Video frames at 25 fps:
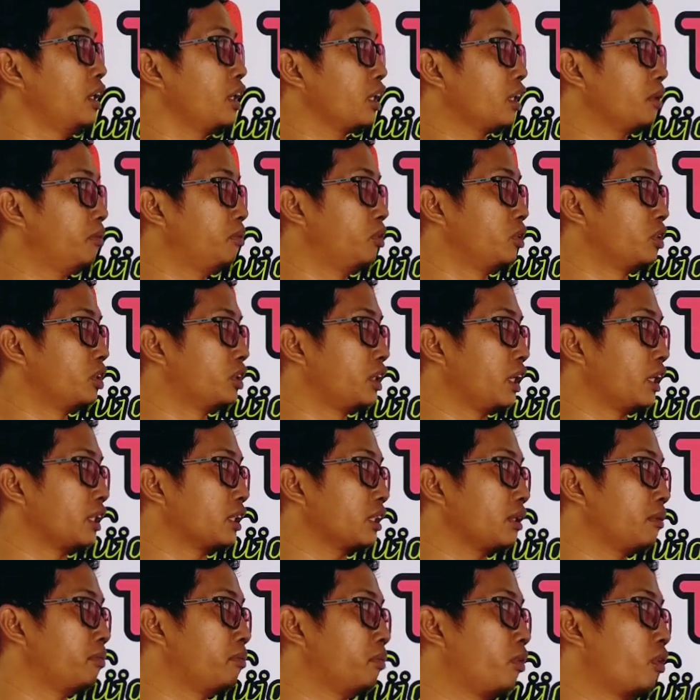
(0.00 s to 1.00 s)
kemudian
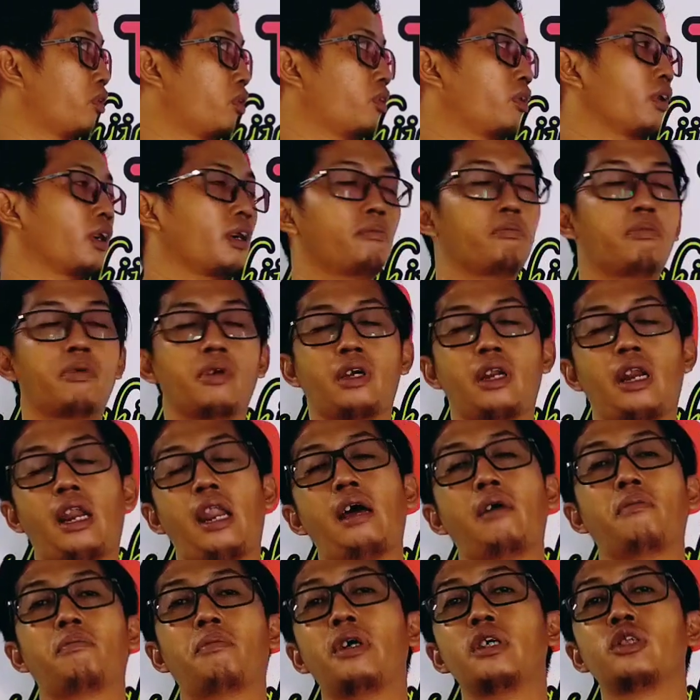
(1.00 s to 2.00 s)
tempurung
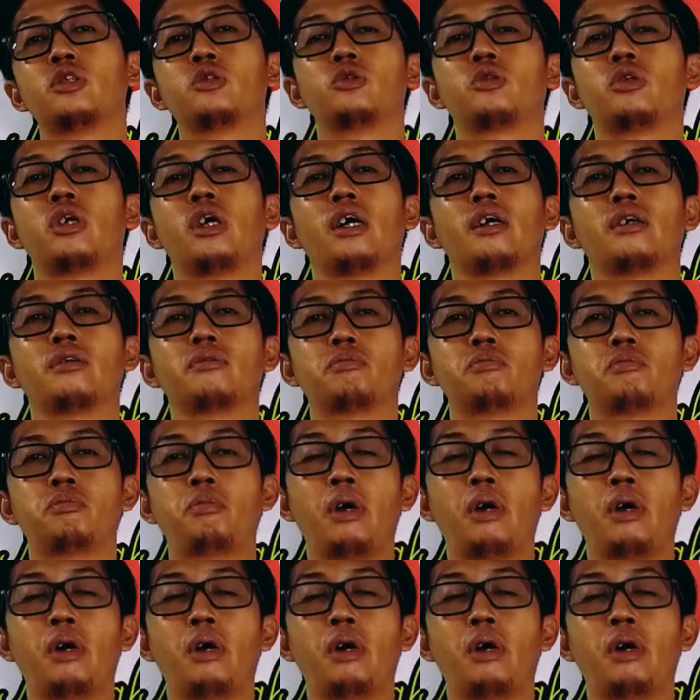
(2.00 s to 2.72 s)
kelapa juga